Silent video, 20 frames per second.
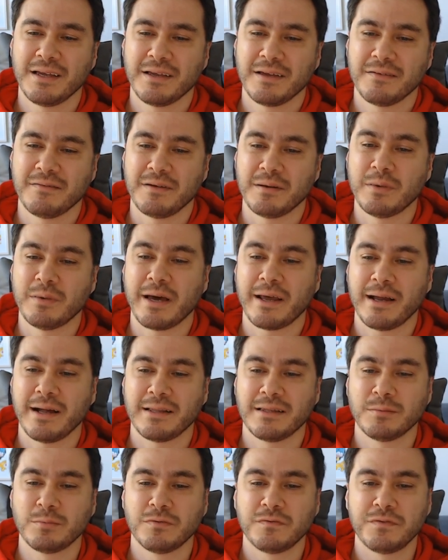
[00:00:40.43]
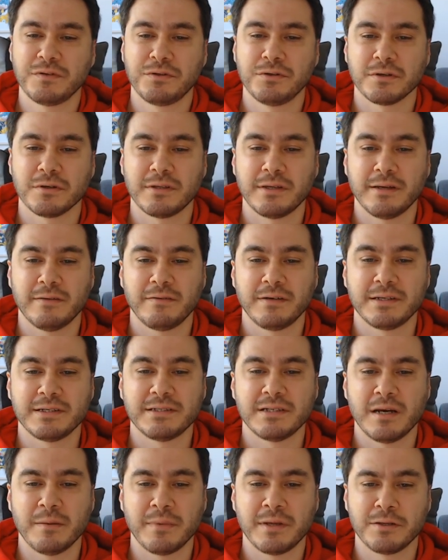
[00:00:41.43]
Ve herhalde bu videoda
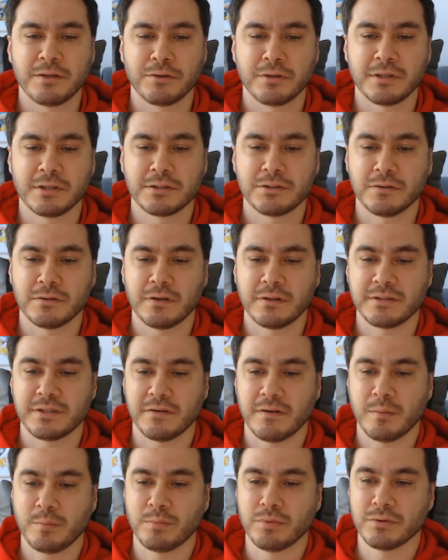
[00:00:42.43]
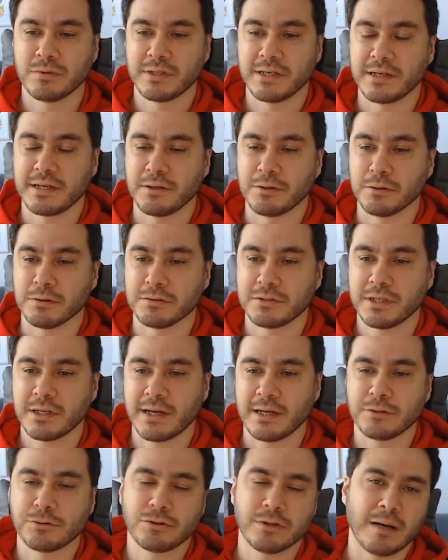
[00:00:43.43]
vereceğim en ürün cevap bununla ilgili olacak.
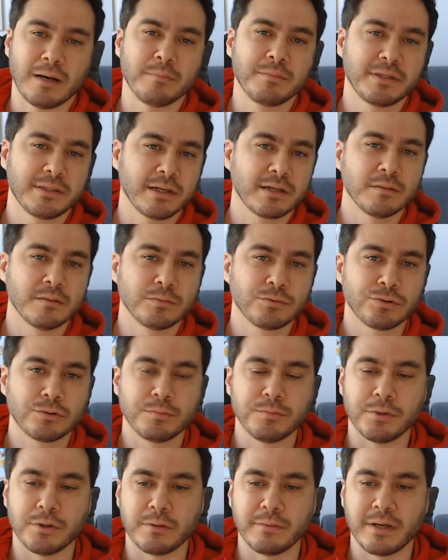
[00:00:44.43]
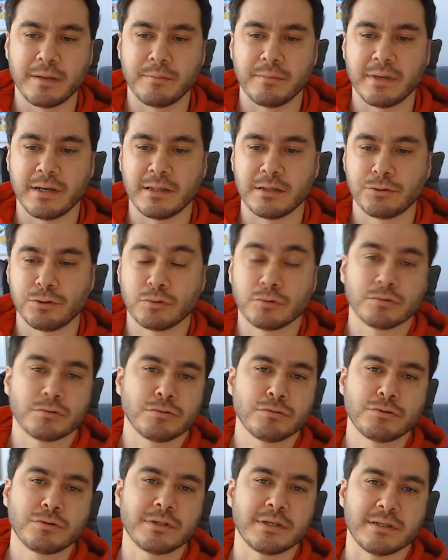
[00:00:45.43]
Hani şu an bir takım tutmuyorum NBA'de. Çok uzun
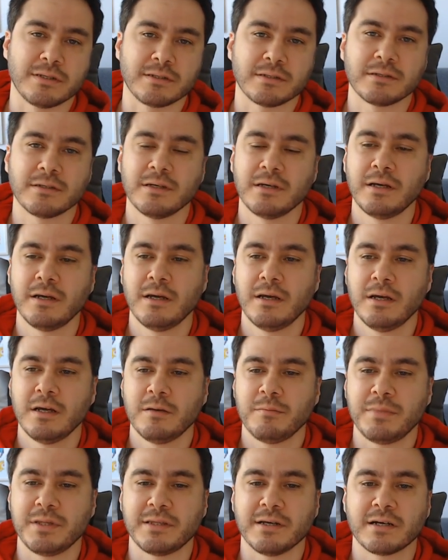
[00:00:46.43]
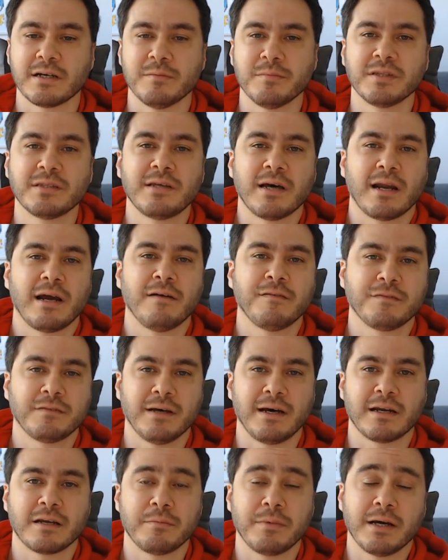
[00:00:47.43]
süredir bir takımın
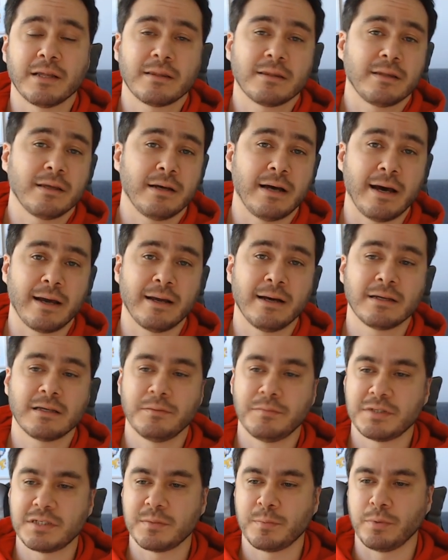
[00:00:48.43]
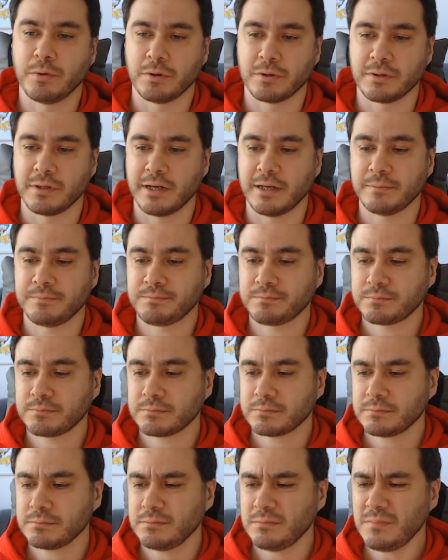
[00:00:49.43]
taraftarı gibi hatta herhangi bir sporda
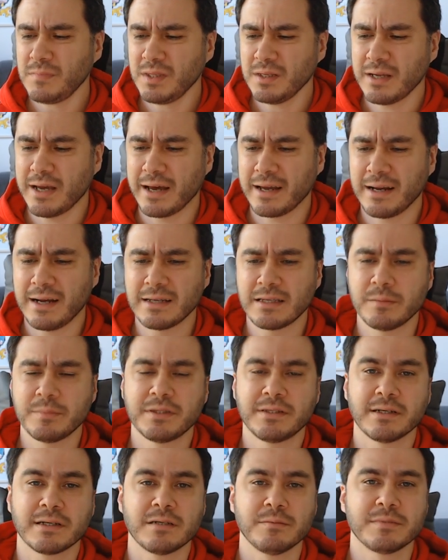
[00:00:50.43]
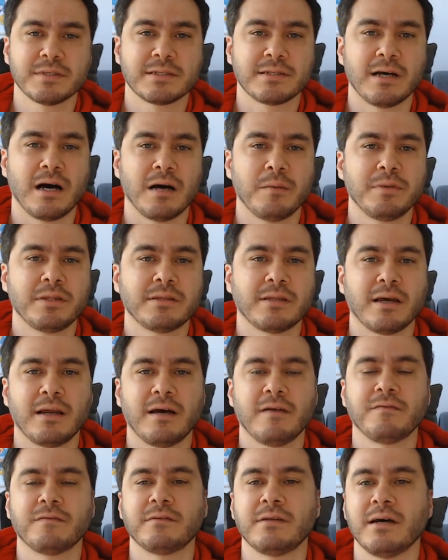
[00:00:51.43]
herhangi bir takımın sabit
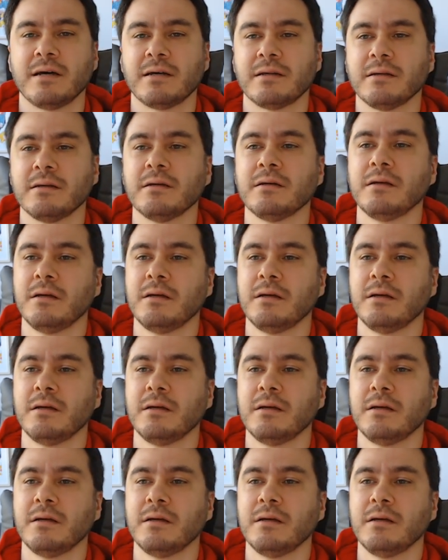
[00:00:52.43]
taraftarı